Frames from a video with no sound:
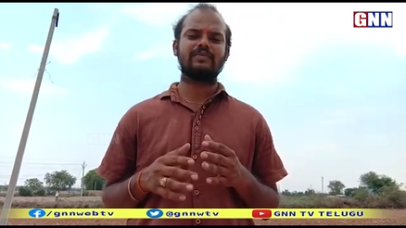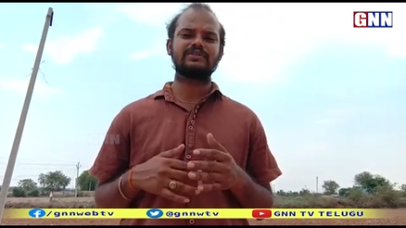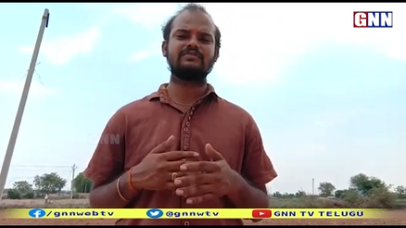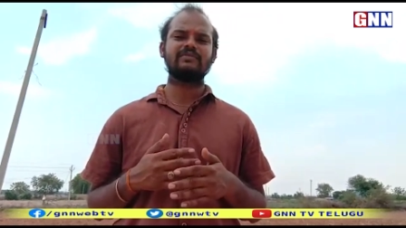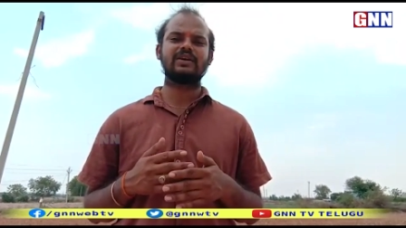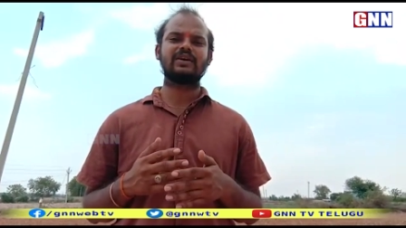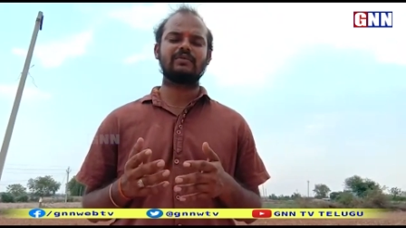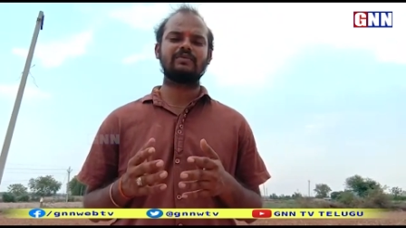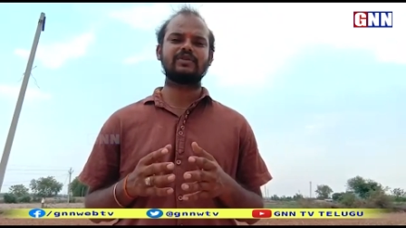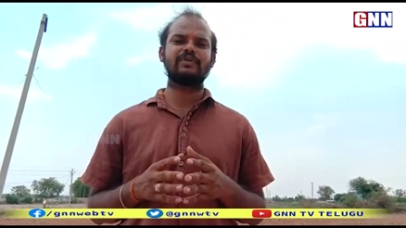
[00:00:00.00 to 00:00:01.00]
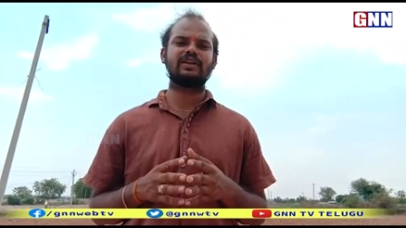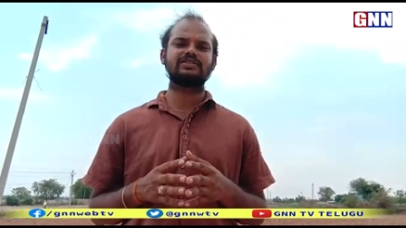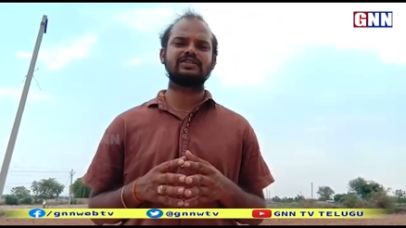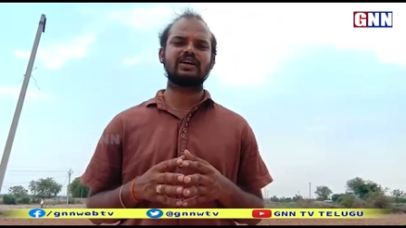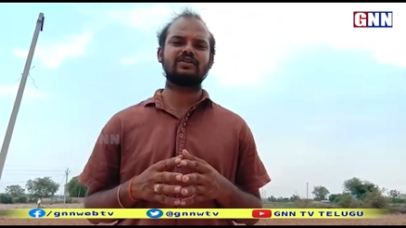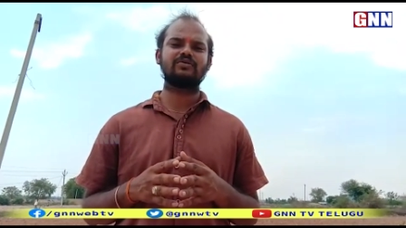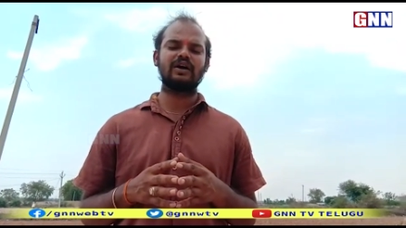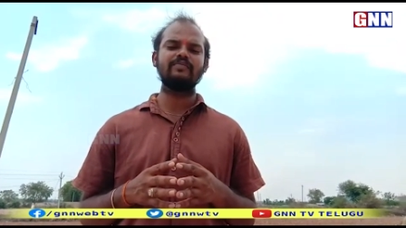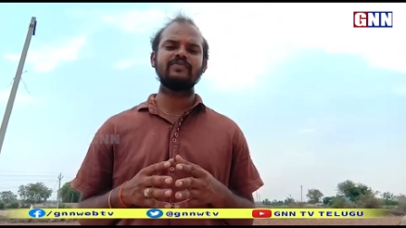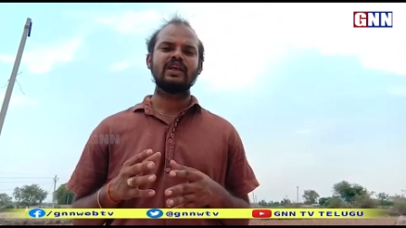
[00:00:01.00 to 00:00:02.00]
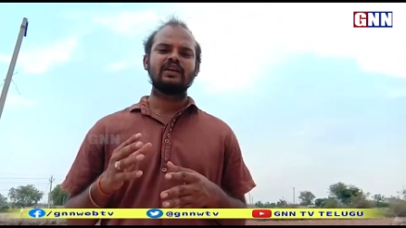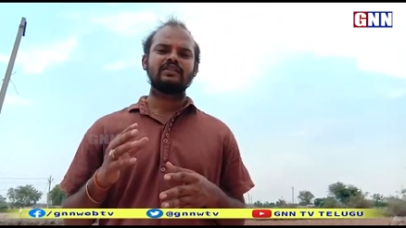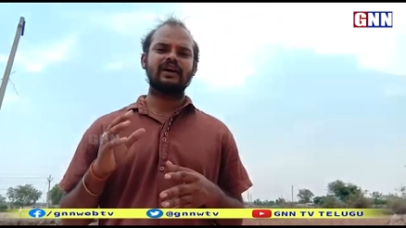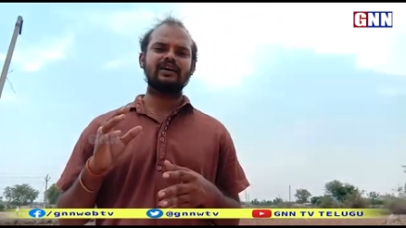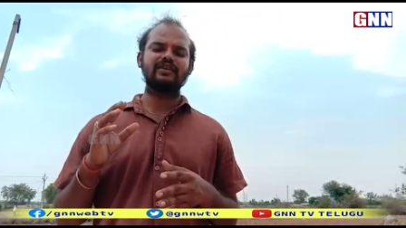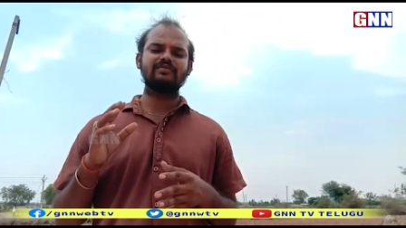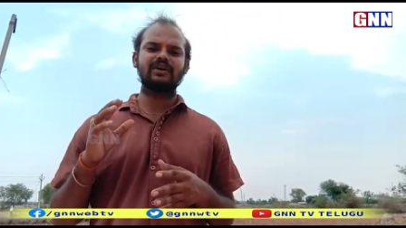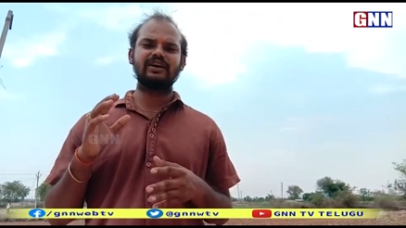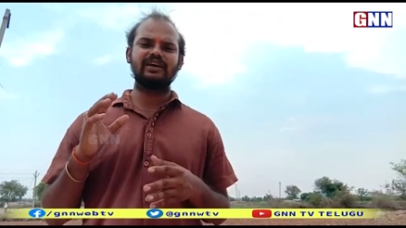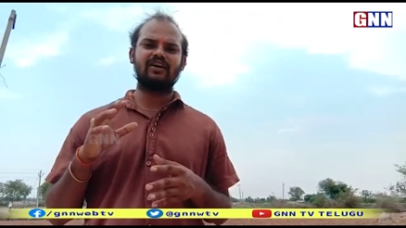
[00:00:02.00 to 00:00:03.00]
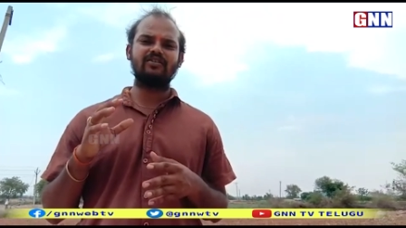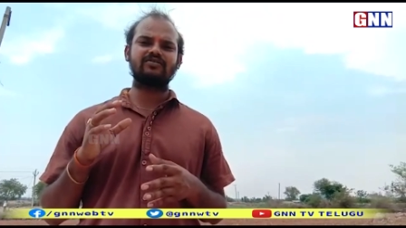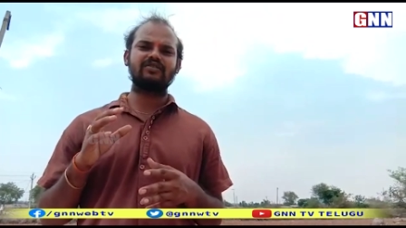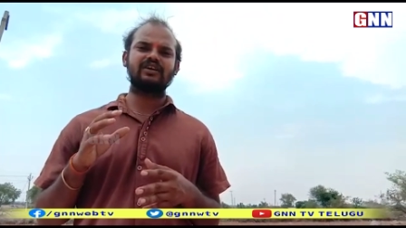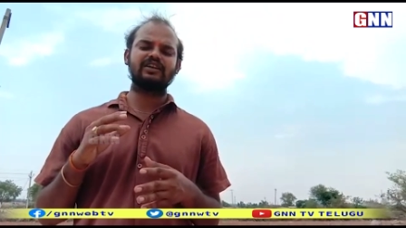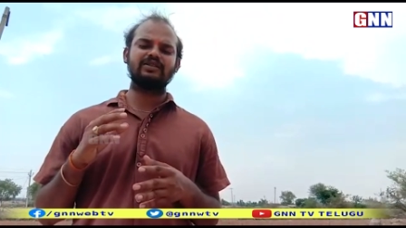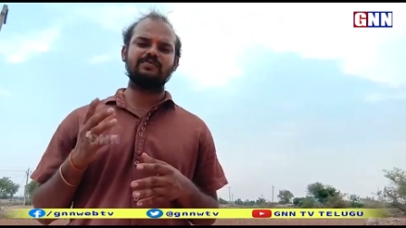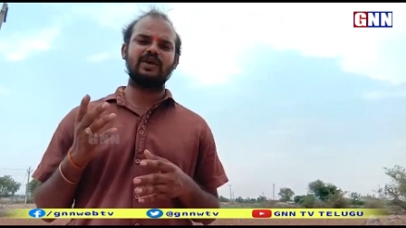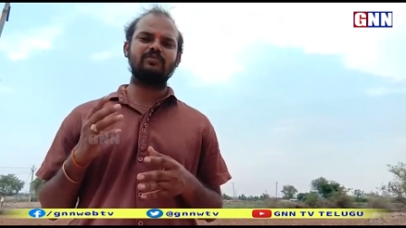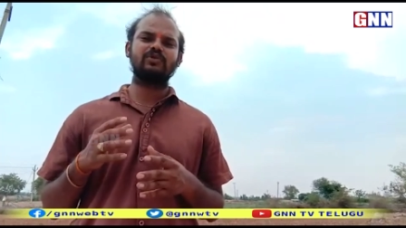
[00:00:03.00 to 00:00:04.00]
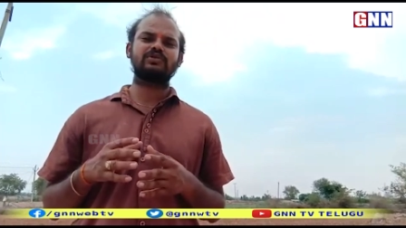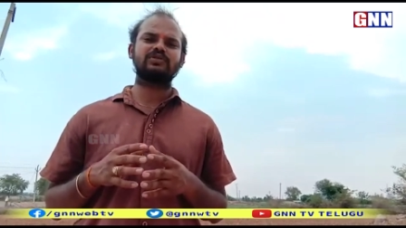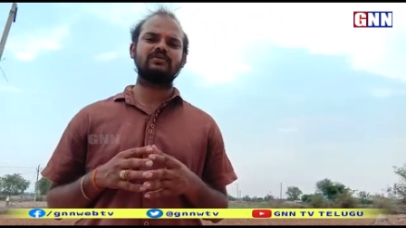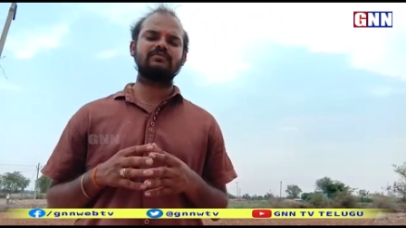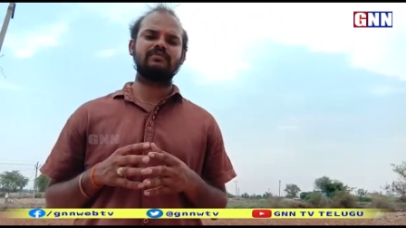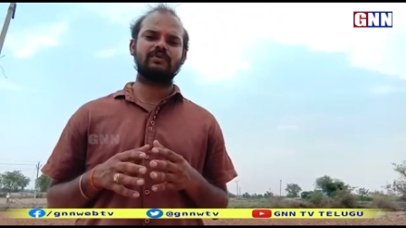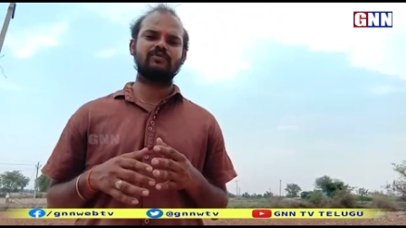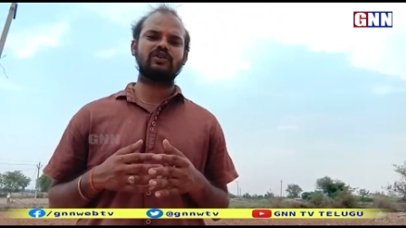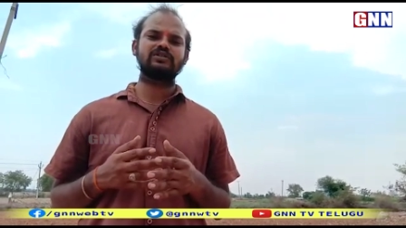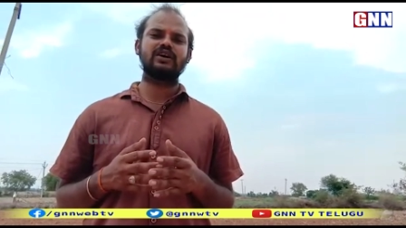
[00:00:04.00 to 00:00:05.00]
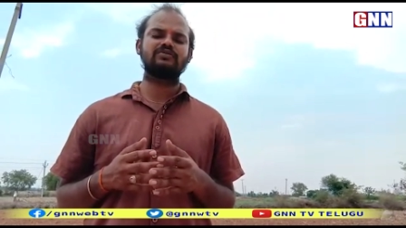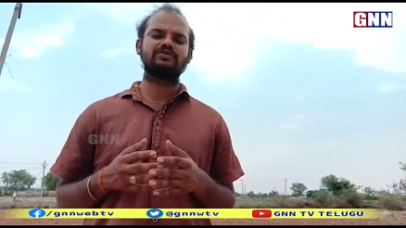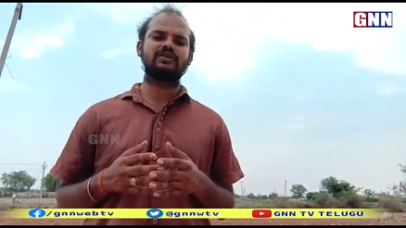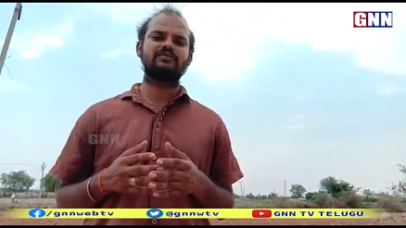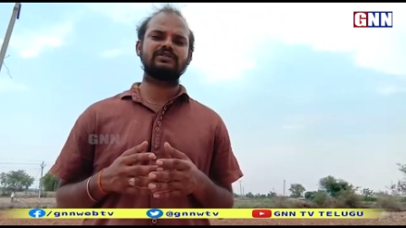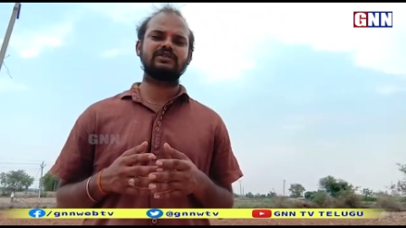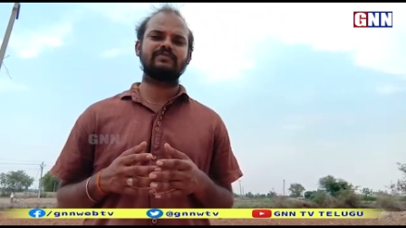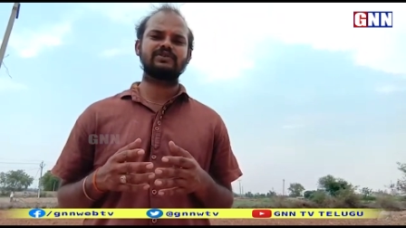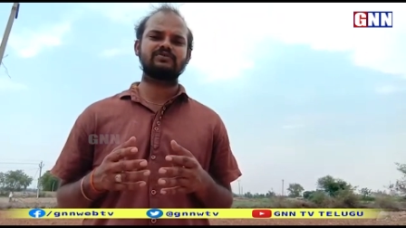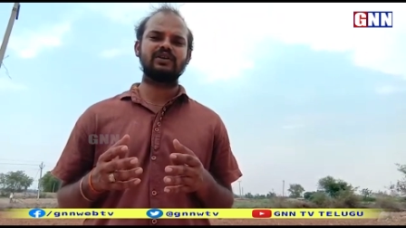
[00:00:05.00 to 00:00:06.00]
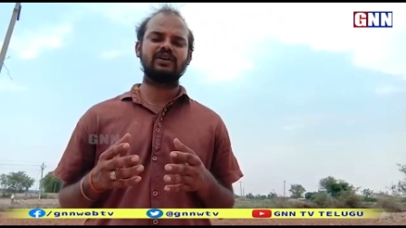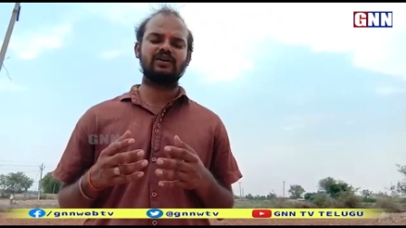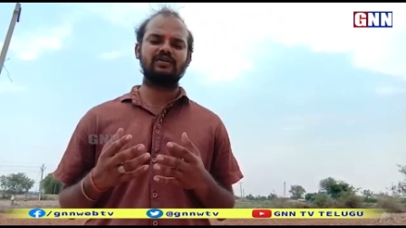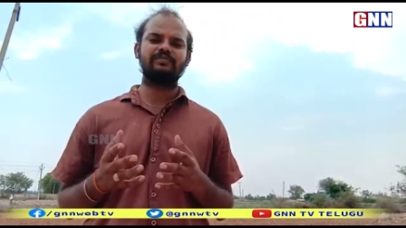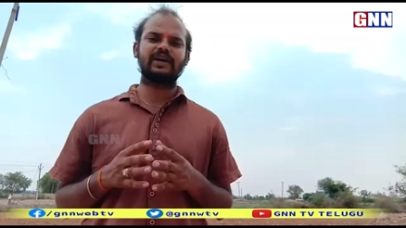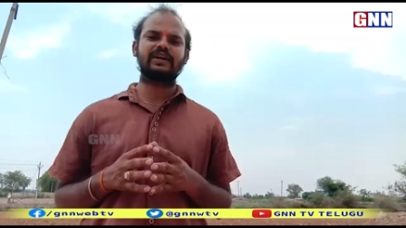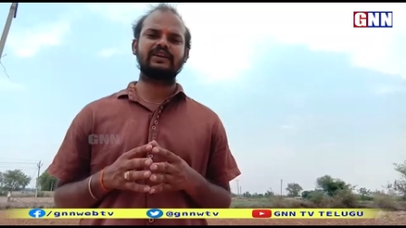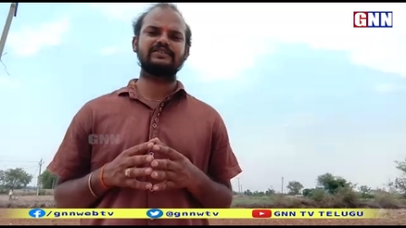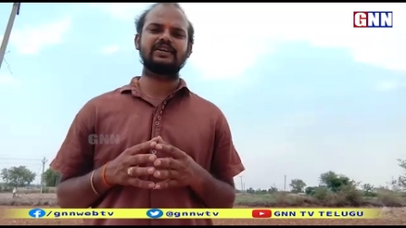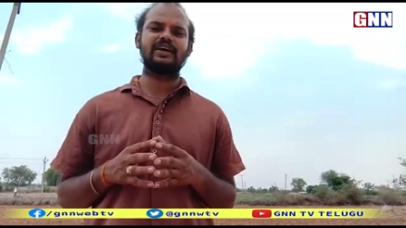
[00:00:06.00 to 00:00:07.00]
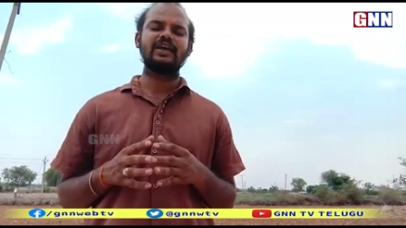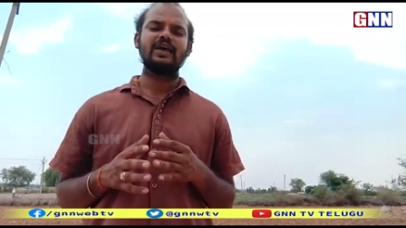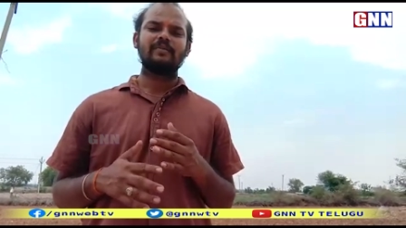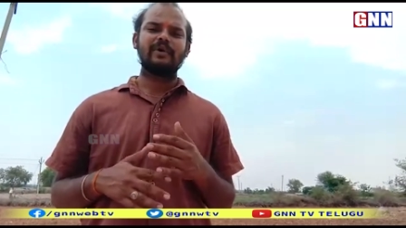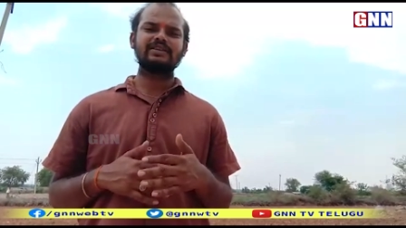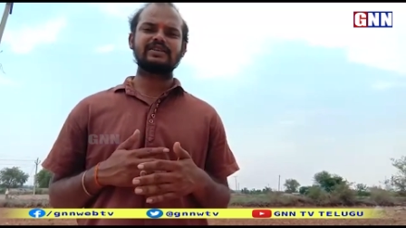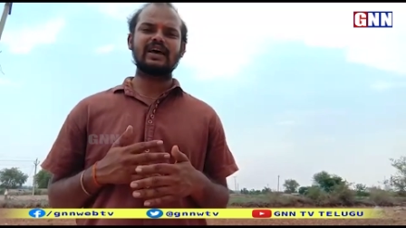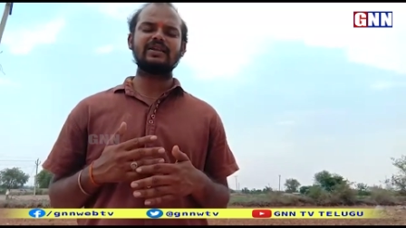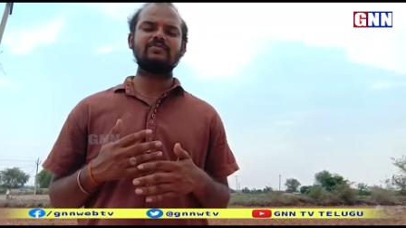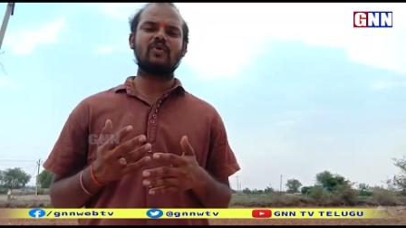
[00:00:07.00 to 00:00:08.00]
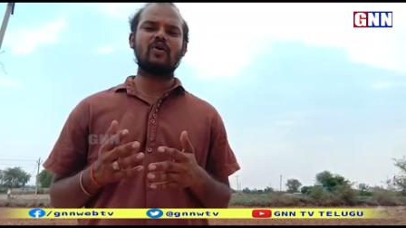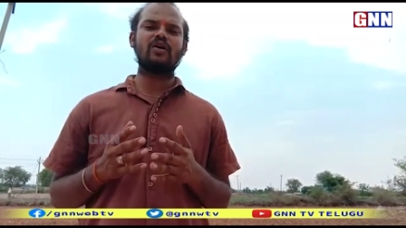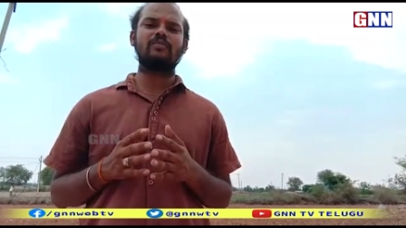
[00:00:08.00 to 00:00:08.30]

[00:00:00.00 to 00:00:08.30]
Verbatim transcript: పశ్చిమ బెంగాల్ మమతా బెనర్జీ గారు కూడా దాదాపుగా ఈ లాక్డౌన్ అనేది మే మొత్తం మేము కొనసాగుతామని చెప్పేసి కూడా ప్రకటించాయి మరి ఈసారి మో